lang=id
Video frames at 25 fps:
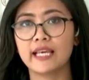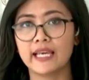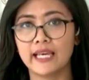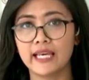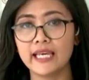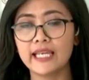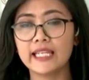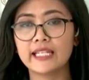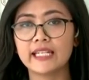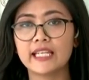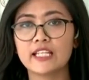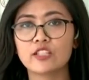
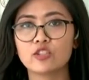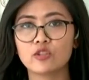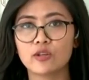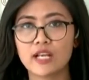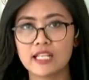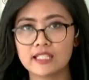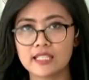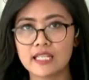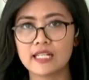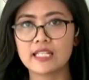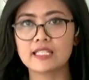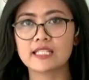G ini yang
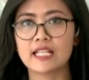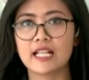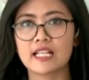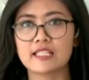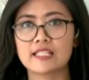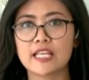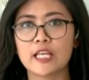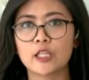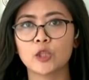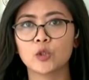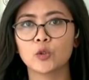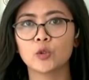juga jadi
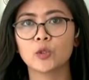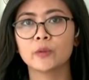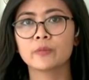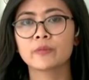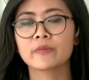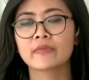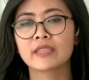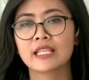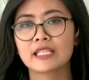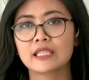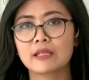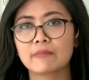salah satu
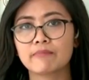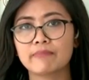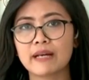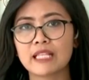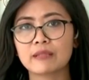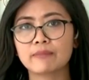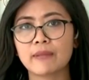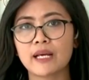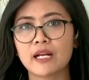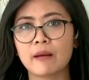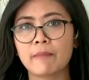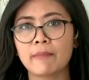
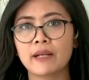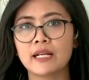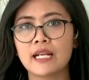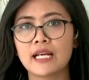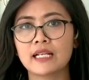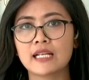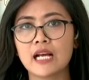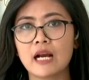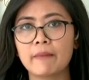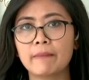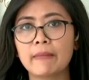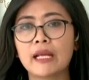tempat para
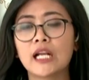pedagang